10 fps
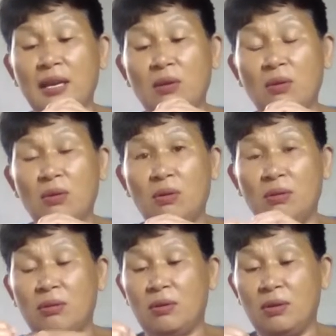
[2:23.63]

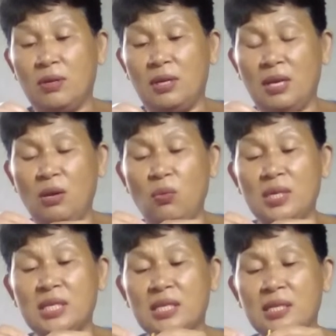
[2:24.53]
Iwas,
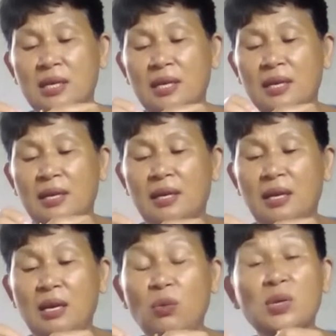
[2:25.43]
iwas
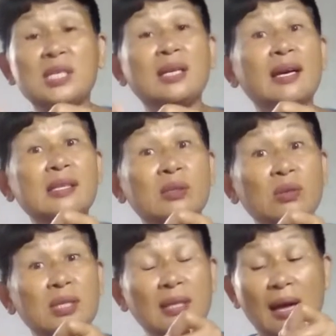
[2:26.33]
gastos
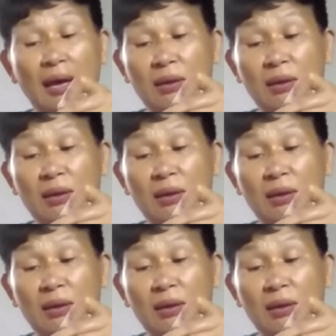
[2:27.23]
tayo.